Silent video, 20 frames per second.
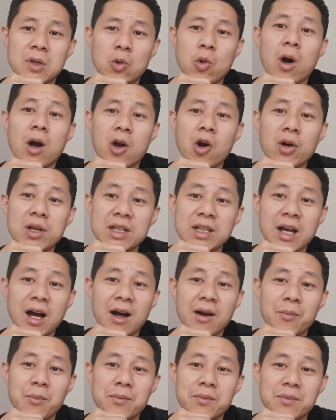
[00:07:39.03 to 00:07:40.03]
广告一
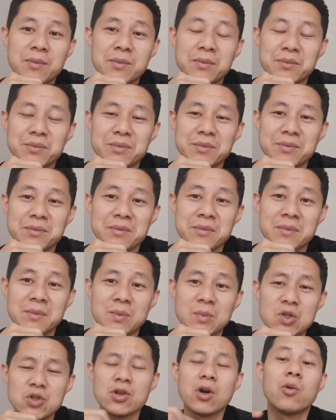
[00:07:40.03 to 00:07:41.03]
样，
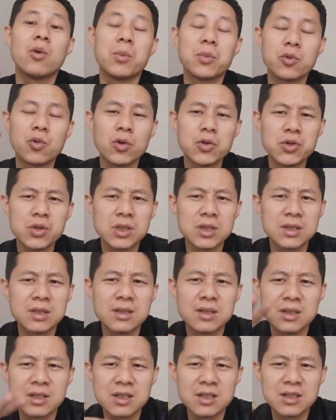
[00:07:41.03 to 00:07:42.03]
就像我们过去
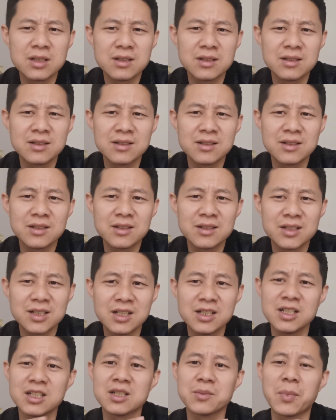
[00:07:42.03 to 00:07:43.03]

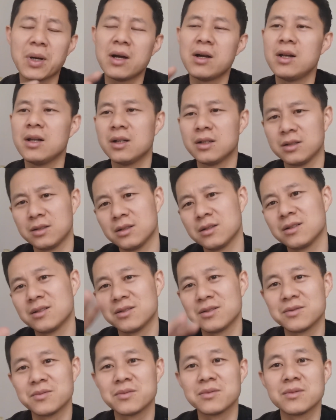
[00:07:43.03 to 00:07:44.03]
曾经什么
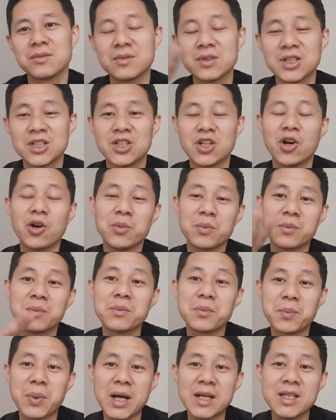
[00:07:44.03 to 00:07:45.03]
想要
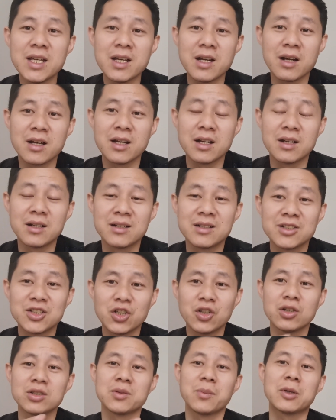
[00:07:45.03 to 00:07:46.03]
拍电影，
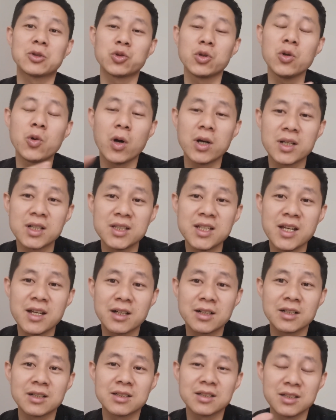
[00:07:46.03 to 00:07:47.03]
想要什么推广一个电
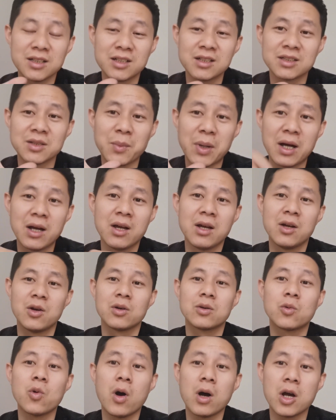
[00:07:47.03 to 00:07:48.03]
影的一个什么
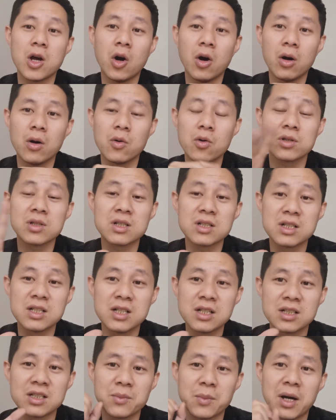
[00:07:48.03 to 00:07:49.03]
广告或者是
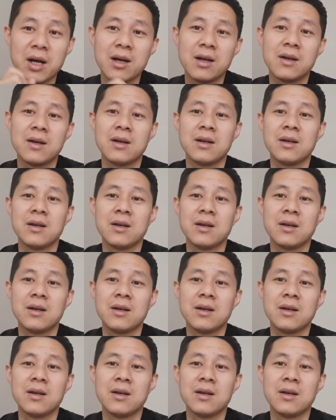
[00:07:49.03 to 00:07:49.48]
一个什么